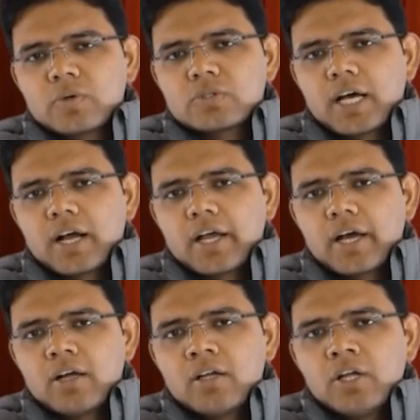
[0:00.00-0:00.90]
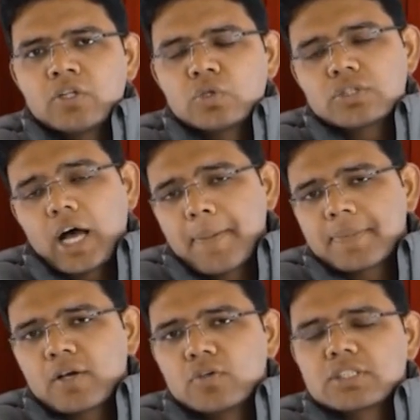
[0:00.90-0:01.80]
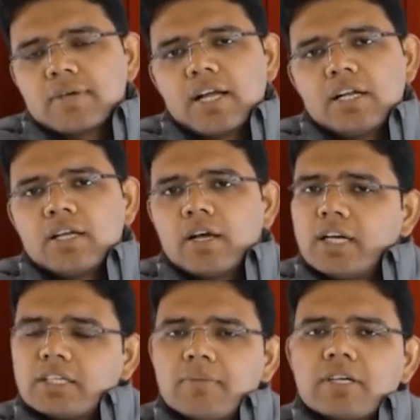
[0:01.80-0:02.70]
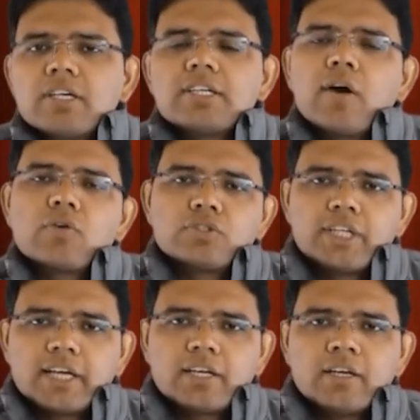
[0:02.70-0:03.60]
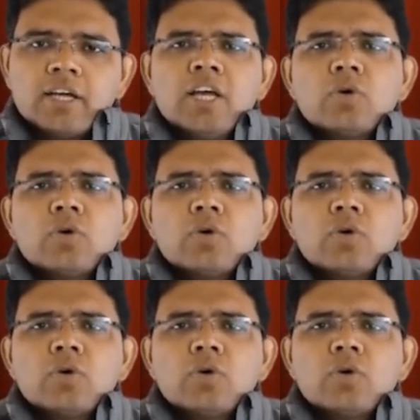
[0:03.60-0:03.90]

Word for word: गुड्स आ गया तो आपके गुड्स की वैल्यू अल्टीमेटली डाउन हो जाएगी